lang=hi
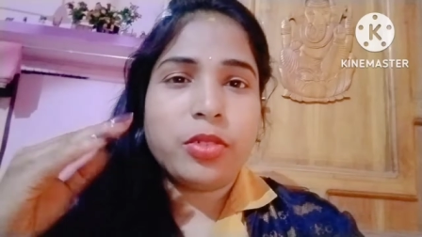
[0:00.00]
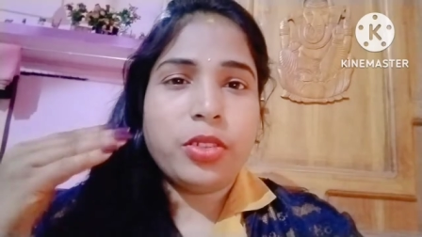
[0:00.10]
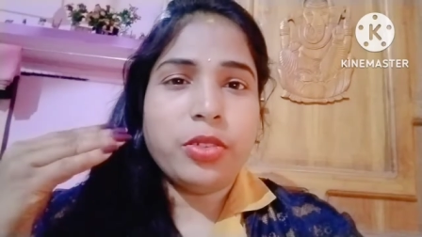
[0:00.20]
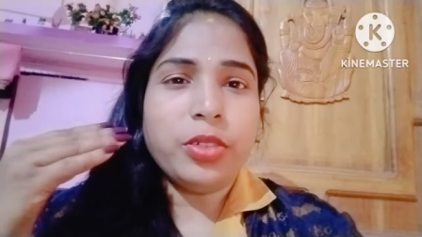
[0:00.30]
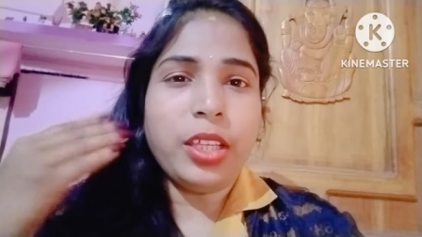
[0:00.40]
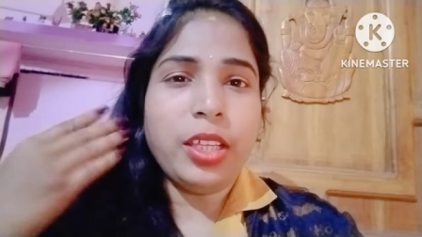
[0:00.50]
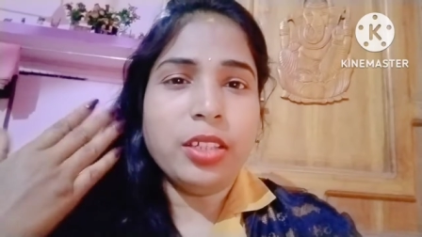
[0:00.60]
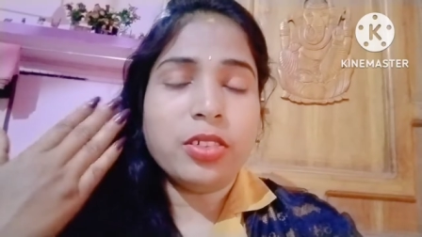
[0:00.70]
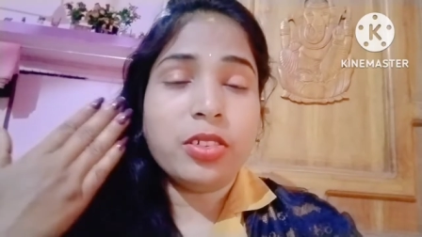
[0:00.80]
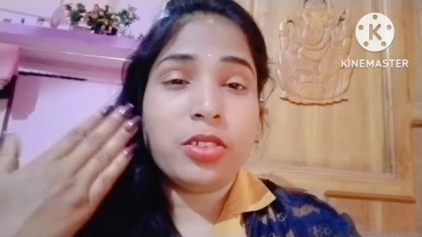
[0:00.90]
क्योंकि
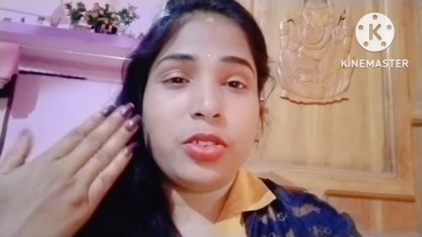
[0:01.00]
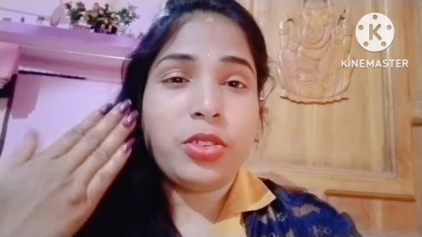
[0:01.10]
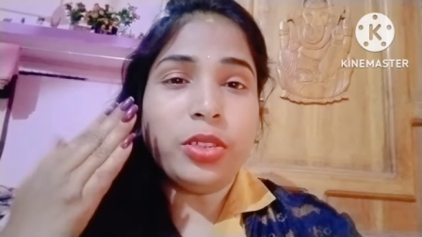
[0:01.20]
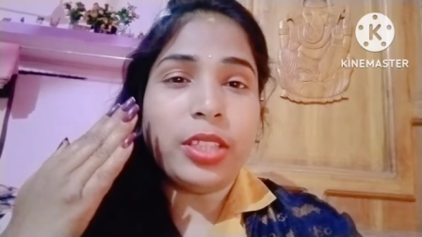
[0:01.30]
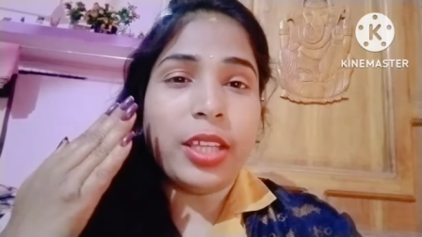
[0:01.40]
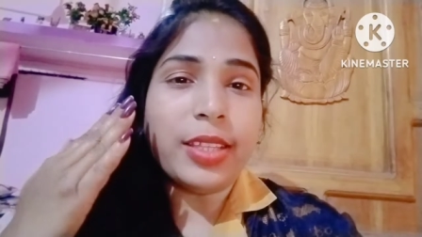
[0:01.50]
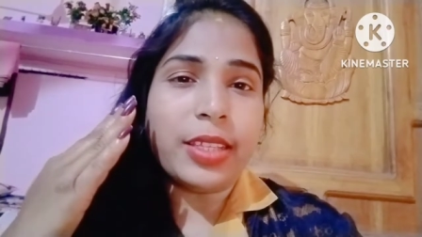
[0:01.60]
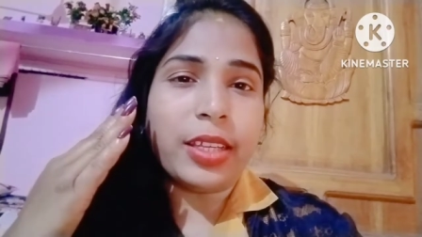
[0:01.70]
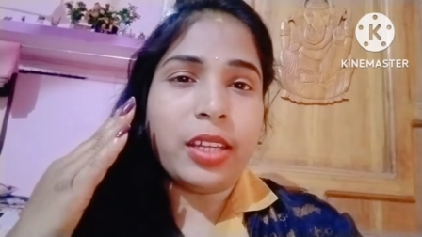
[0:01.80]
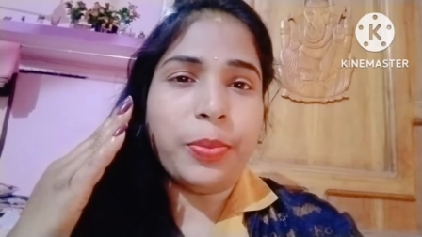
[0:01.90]
जो
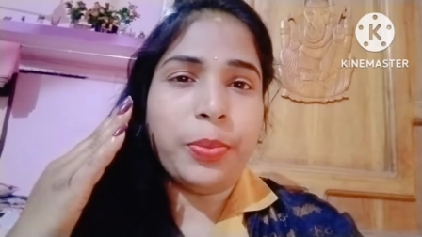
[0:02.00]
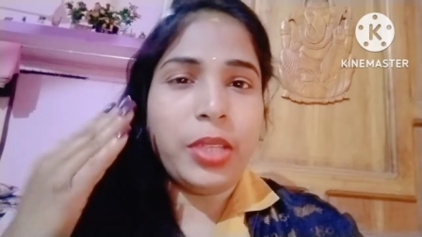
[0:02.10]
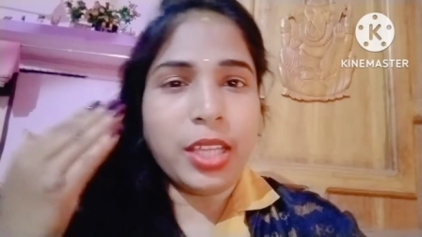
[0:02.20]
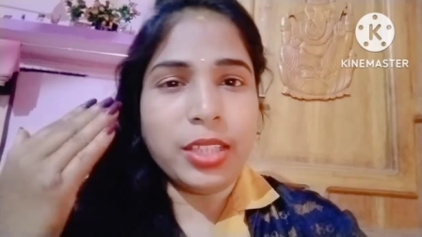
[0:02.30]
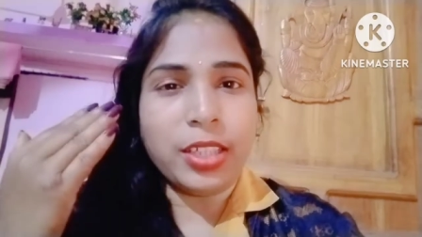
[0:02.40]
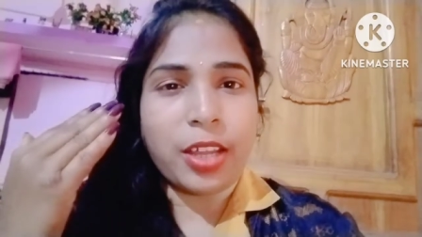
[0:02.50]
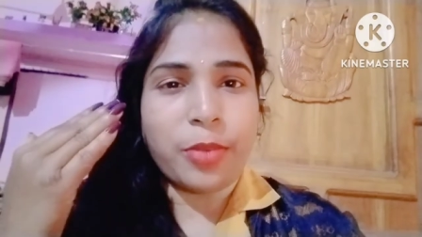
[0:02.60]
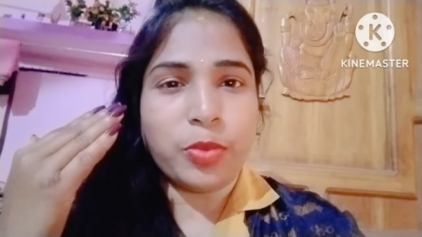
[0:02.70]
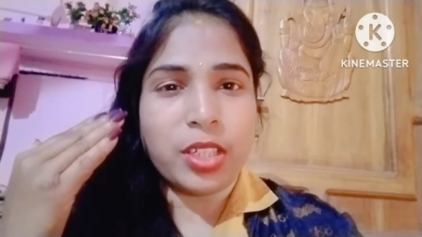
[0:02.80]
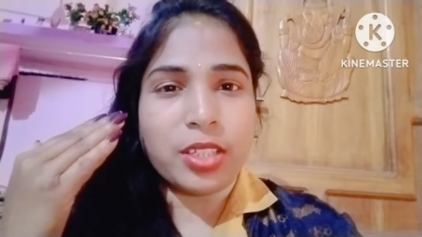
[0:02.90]
देश है ना
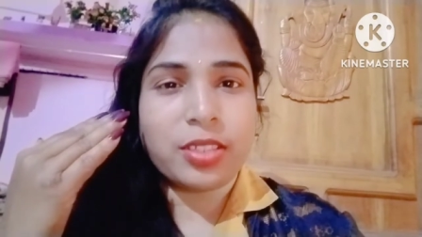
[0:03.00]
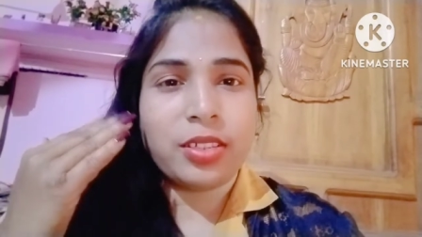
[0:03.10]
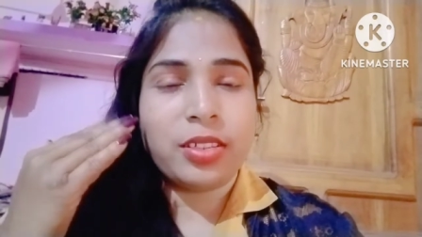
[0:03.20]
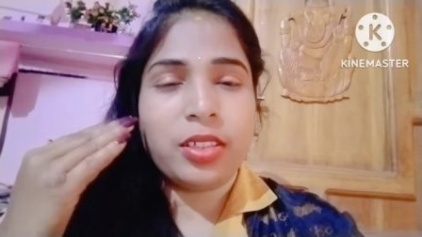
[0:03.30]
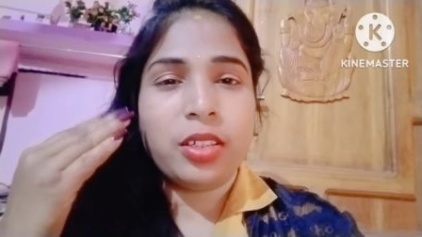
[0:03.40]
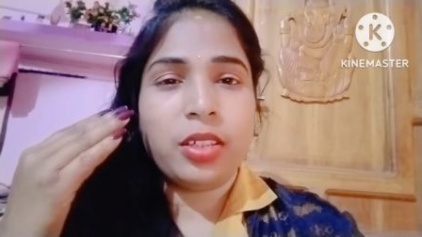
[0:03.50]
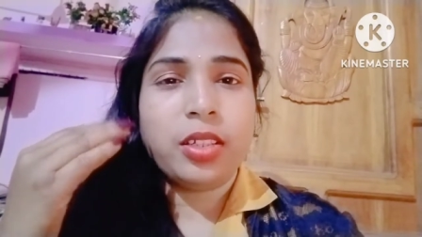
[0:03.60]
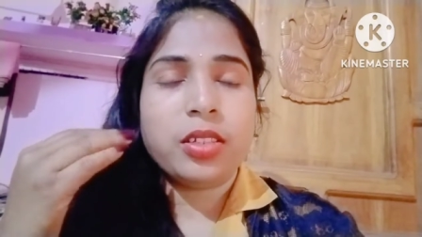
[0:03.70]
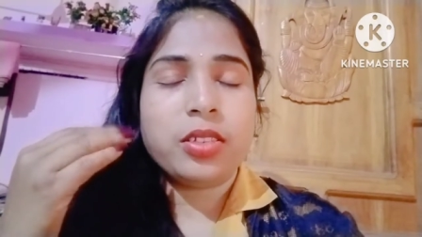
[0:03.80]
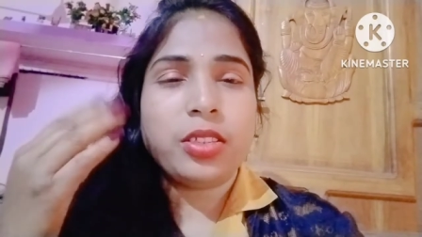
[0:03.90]
वियतनाम देश
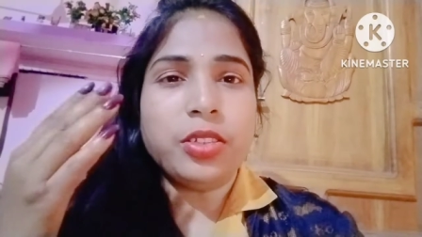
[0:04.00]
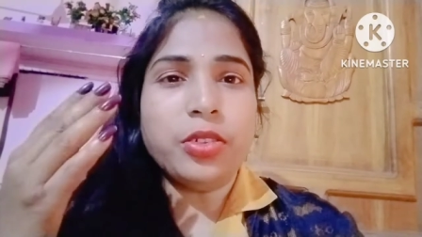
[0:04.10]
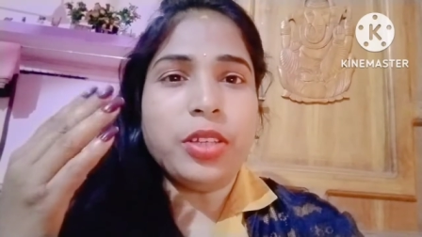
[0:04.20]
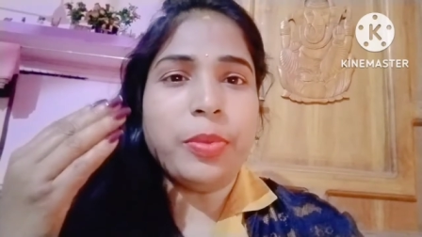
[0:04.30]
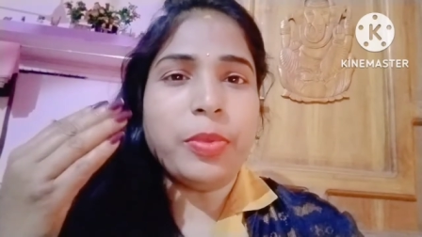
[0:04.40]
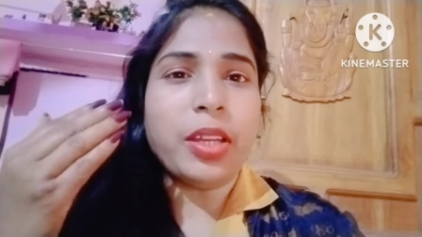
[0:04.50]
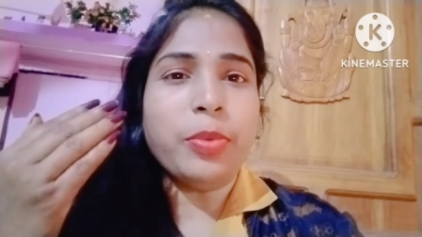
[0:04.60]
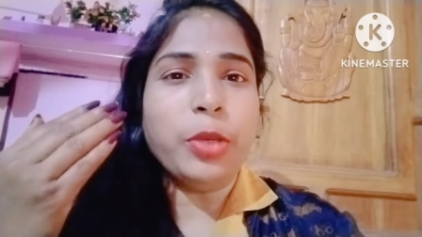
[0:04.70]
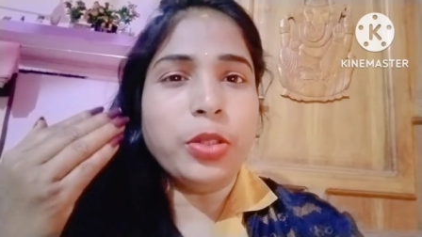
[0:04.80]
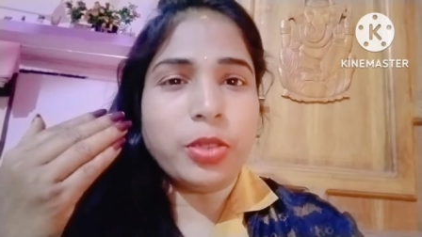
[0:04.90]
जिन्होंने मेरा
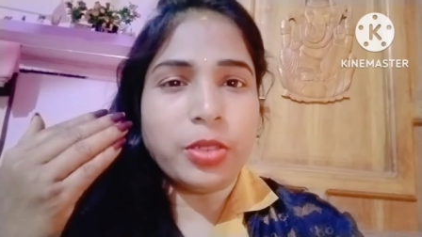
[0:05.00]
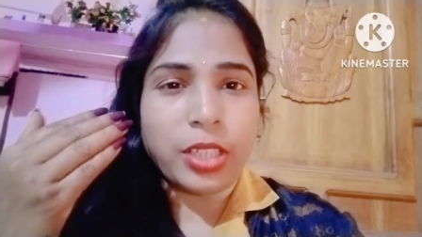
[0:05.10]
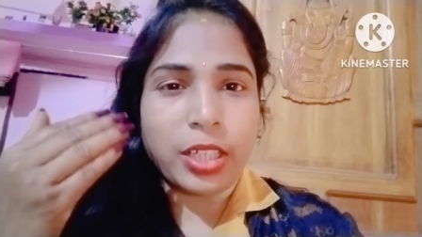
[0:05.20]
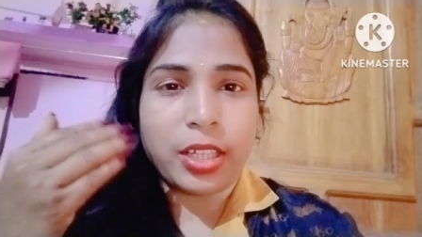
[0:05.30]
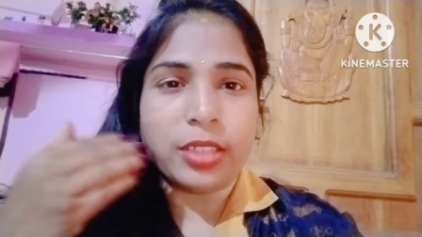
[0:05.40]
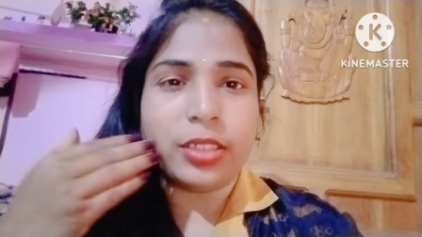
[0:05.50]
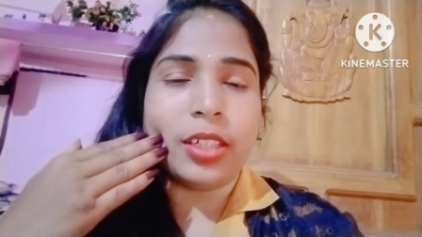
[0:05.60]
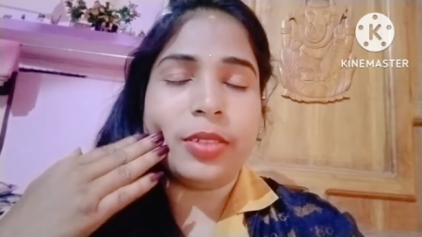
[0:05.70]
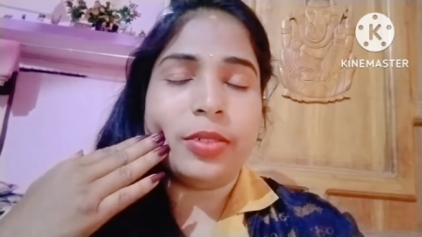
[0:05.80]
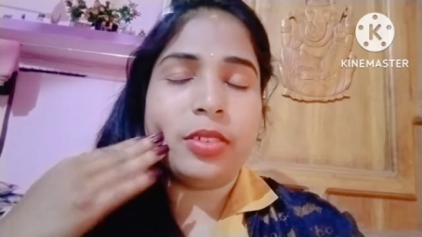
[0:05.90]
वीडियो को देखा था